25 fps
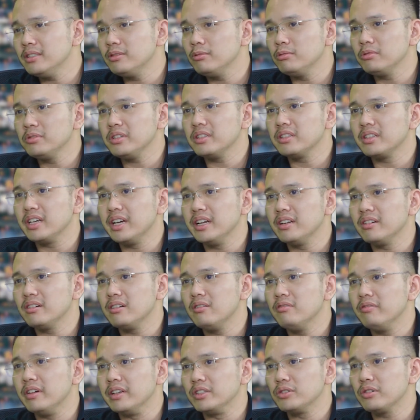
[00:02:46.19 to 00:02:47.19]
chúng tôi nhận thấy nó
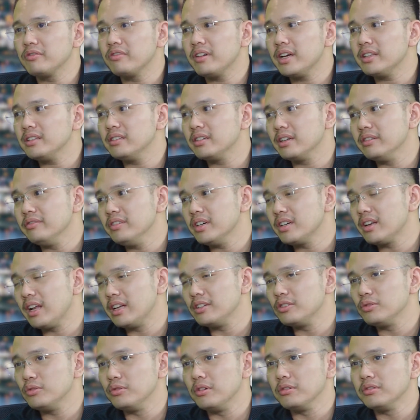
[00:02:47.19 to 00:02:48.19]
không phải xuất phát từ cái việc là
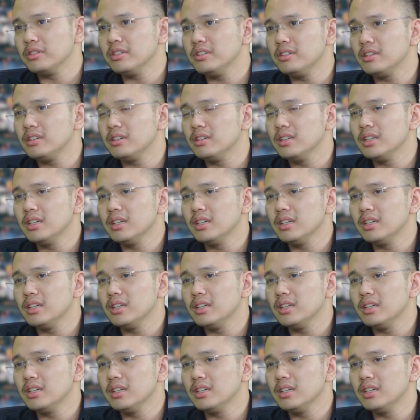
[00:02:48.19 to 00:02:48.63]
chủ đầu tư